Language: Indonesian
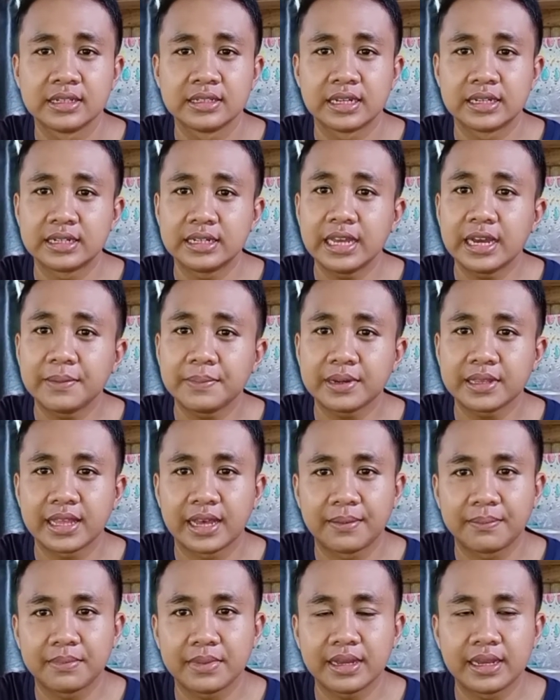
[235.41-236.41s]
Jadi yang
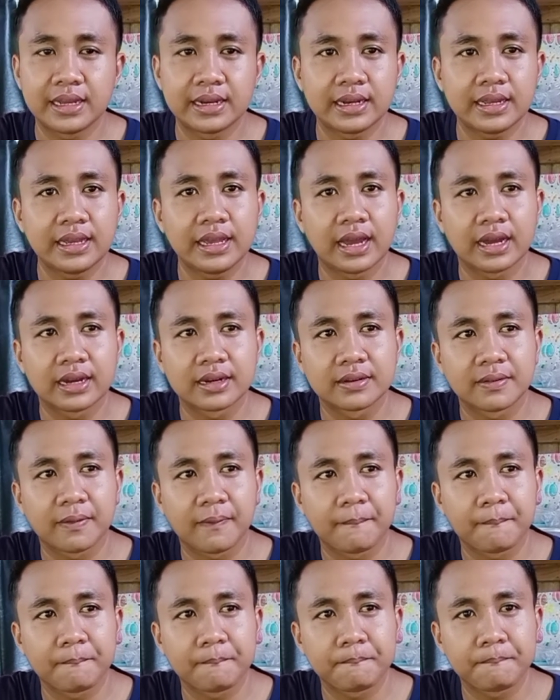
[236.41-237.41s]
pertama ini yang
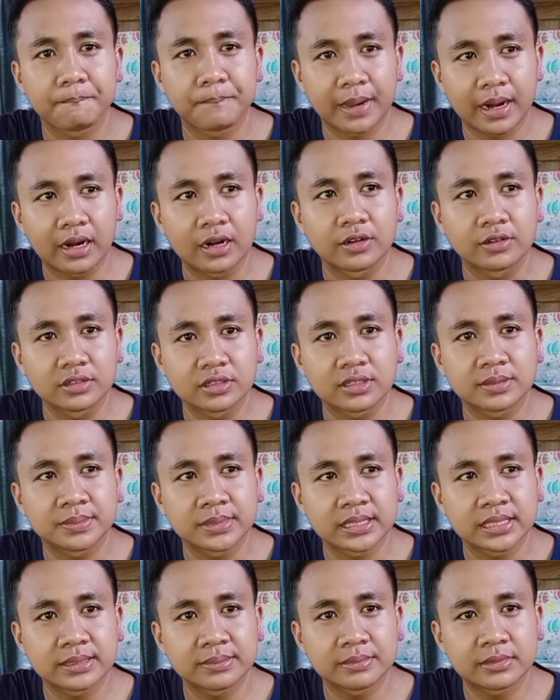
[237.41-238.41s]
perlu
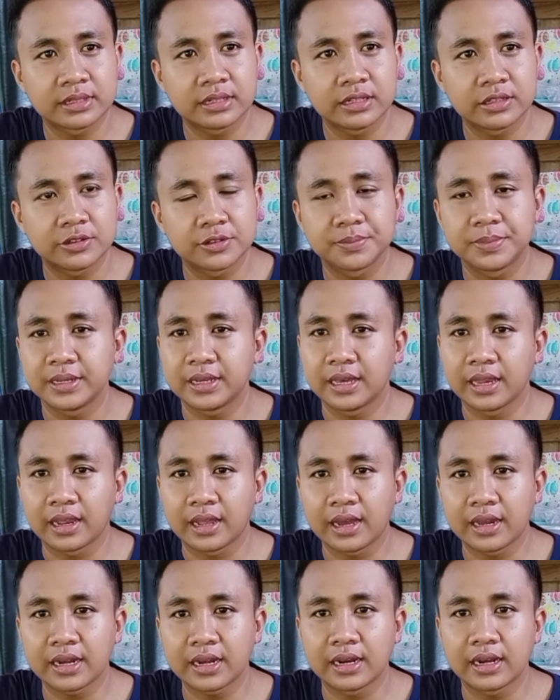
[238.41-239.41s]
teman-teman itu
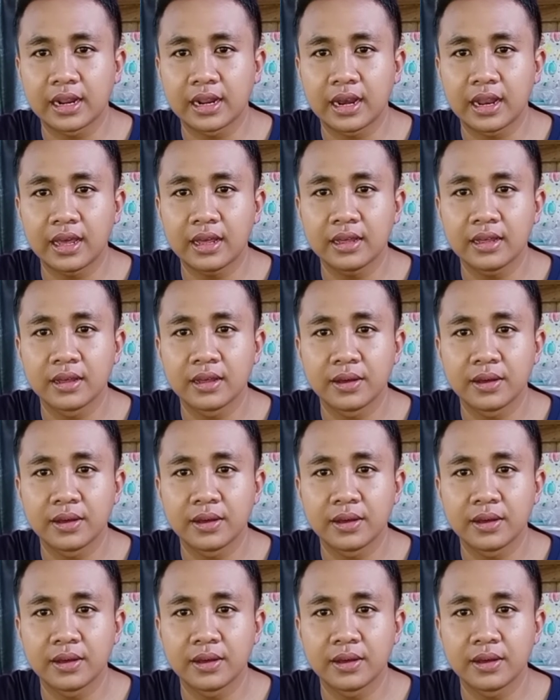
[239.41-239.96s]
pikirkan adalah